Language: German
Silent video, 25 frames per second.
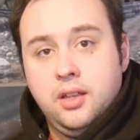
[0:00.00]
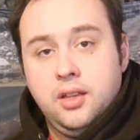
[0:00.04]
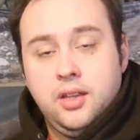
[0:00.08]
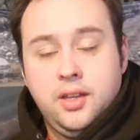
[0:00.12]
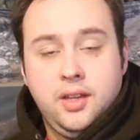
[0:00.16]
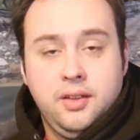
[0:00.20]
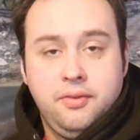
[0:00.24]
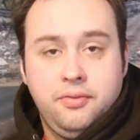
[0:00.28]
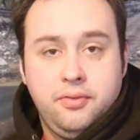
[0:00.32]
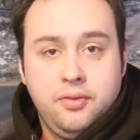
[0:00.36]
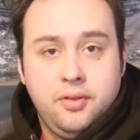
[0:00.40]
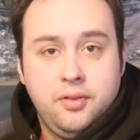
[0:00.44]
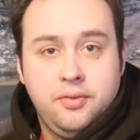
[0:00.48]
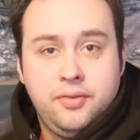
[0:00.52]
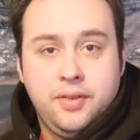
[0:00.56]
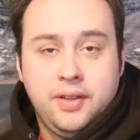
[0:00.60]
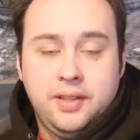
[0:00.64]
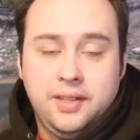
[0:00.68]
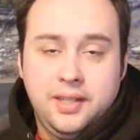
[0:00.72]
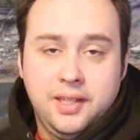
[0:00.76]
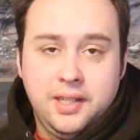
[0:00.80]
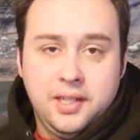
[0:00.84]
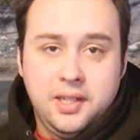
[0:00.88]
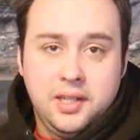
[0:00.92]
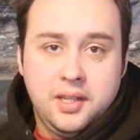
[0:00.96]
Hierfür
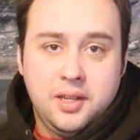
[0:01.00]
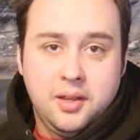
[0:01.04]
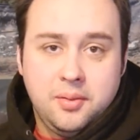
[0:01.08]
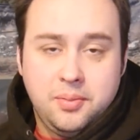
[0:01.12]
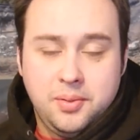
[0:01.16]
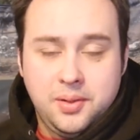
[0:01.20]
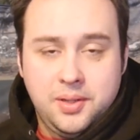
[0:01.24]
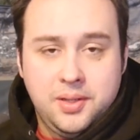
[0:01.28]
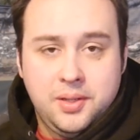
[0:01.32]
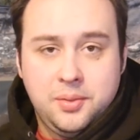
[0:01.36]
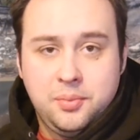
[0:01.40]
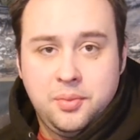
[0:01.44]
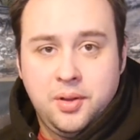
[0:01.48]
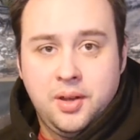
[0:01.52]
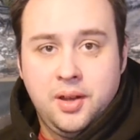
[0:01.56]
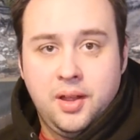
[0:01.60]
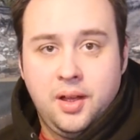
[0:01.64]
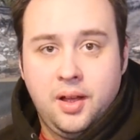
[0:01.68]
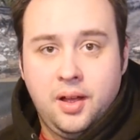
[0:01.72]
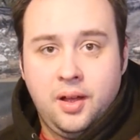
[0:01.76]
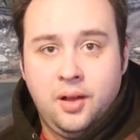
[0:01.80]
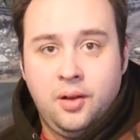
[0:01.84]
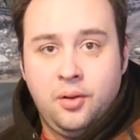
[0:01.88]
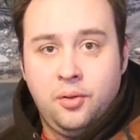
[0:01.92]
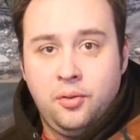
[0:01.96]
verzichte ich aber diesmal
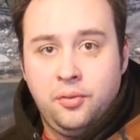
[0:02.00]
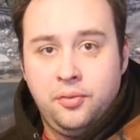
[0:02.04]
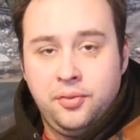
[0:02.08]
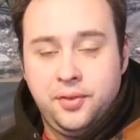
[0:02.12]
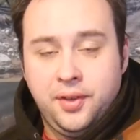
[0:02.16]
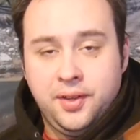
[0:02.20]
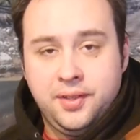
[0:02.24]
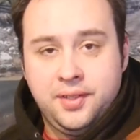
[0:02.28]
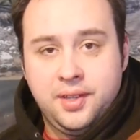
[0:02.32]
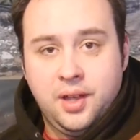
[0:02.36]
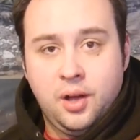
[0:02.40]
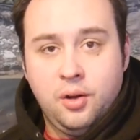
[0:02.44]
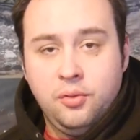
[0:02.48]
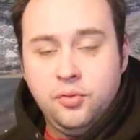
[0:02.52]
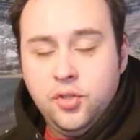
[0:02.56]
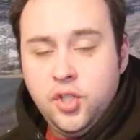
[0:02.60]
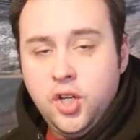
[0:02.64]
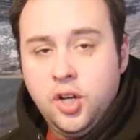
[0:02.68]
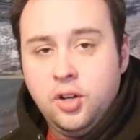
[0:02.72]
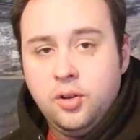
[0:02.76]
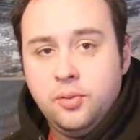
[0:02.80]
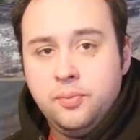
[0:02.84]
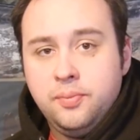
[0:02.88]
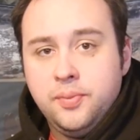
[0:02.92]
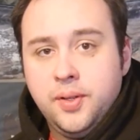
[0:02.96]
auf das
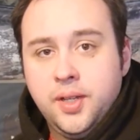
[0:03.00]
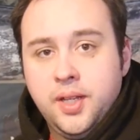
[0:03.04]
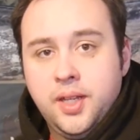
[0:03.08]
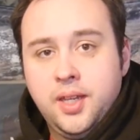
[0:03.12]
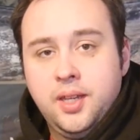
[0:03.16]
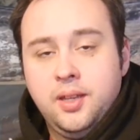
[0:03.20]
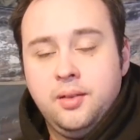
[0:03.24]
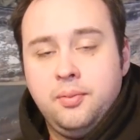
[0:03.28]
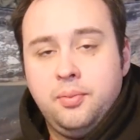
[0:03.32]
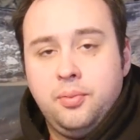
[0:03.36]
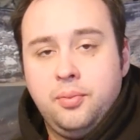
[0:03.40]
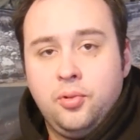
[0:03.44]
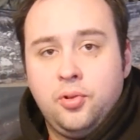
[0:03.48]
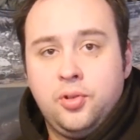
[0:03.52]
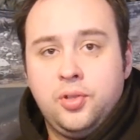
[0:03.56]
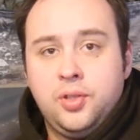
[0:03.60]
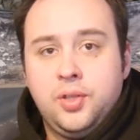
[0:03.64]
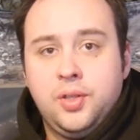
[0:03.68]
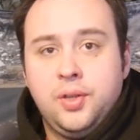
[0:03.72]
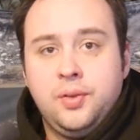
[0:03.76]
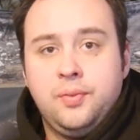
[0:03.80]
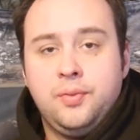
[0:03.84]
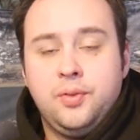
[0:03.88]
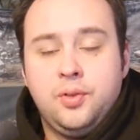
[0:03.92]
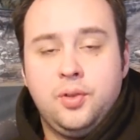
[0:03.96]
Aufschrauben der
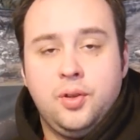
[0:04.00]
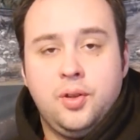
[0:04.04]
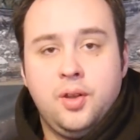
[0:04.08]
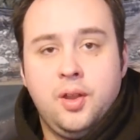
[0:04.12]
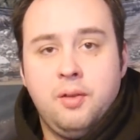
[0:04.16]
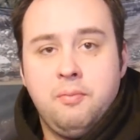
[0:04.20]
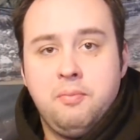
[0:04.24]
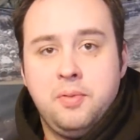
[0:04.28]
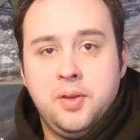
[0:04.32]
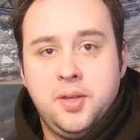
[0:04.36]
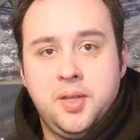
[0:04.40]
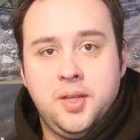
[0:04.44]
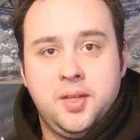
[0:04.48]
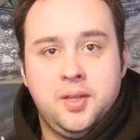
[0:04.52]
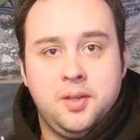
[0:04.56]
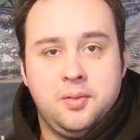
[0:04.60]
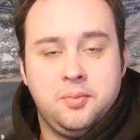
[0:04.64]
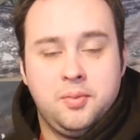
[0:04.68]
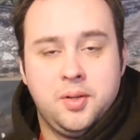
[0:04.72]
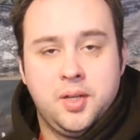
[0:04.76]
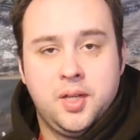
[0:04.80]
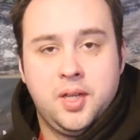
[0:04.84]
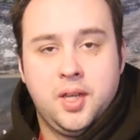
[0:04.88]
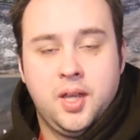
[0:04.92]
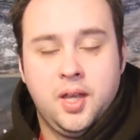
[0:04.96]
Gearbox, sondern bediene
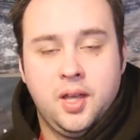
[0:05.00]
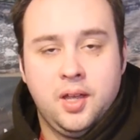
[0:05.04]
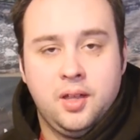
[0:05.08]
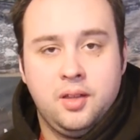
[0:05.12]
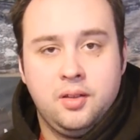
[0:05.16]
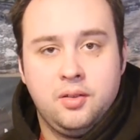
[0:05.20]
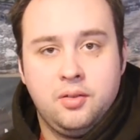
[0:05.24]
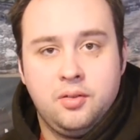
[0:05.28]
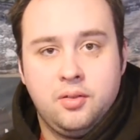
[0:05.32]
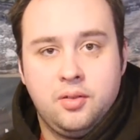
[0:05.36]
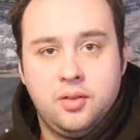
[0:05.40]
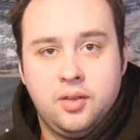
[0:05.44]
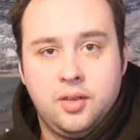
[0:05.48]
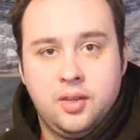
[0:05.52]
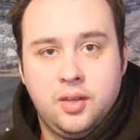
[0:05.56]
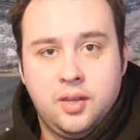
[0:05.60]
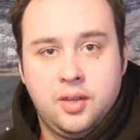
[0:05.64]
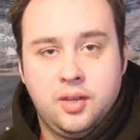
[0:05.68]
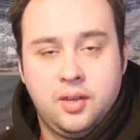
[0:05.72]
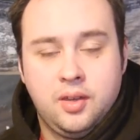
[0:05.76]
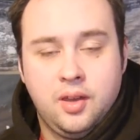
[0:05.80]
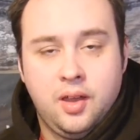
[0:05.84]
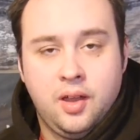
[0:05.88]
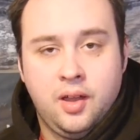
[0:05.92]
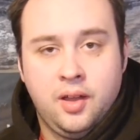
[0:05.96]
mich
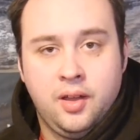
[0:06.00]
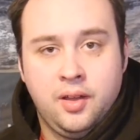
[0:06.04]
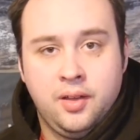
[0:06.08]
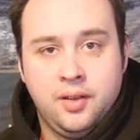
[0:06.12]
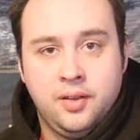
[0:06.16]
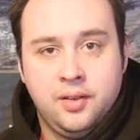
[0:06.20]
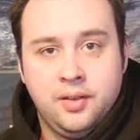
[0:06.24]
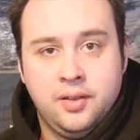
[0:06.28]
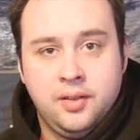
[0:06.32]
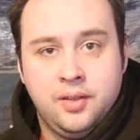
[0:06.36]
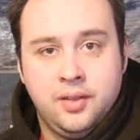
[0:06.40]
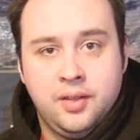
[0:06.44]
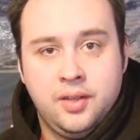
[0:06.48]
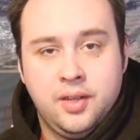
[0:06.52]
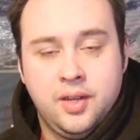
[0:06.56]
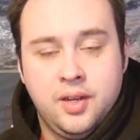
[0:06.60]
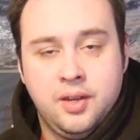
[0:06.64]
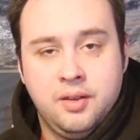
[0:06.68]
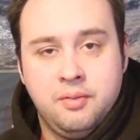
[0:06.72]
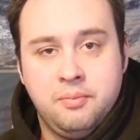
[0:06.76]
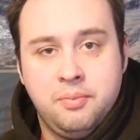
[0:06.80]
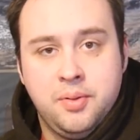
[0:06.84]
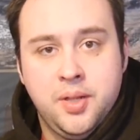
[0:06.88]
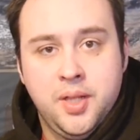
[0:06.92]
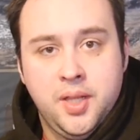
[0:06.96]
an
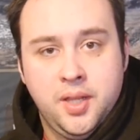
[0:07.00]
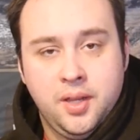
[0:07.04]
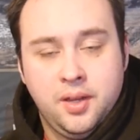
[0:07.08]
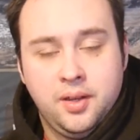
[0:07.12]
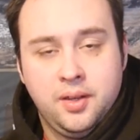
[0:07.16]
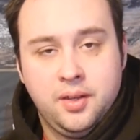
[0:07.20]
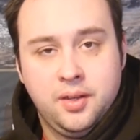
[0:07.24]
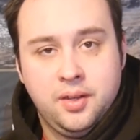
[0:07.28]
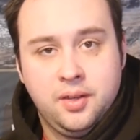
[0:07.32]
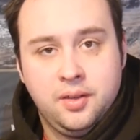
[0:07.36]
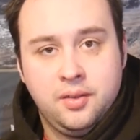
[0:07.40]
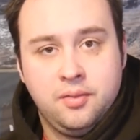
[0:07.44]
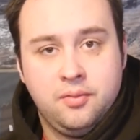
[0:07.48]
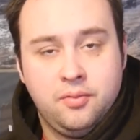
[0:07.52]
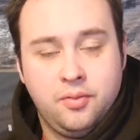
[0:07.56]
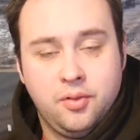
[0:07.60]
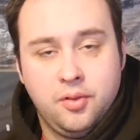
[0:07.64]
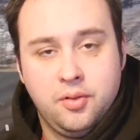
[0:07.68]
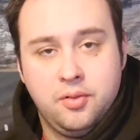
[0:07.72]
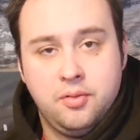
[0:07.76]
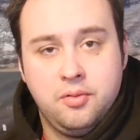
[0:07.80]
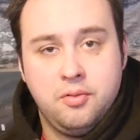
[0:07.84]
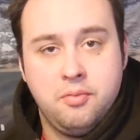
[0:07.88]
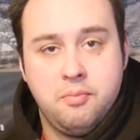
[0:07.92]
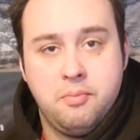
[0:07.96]
den Bildern
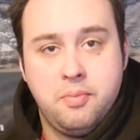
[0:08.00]
von